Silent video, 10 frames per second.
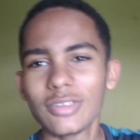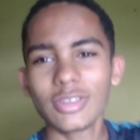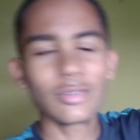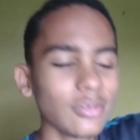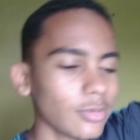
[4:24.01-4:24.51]

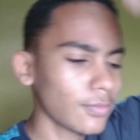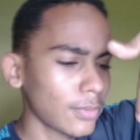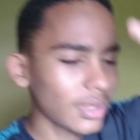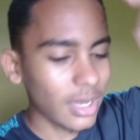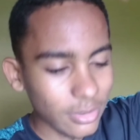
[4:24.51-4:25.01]
E se tu
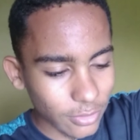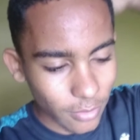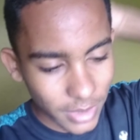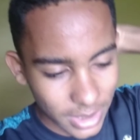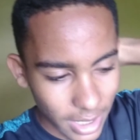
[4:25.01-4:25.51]
botar aqui
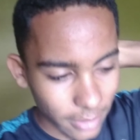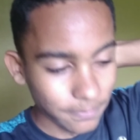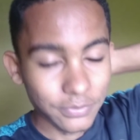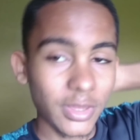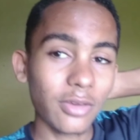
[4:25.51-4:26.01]
no
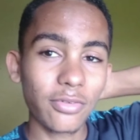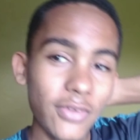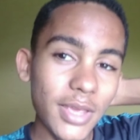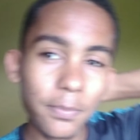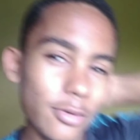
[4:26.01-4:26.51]
comentário,
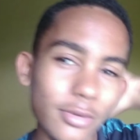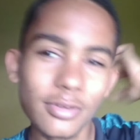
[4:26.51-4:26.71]
vim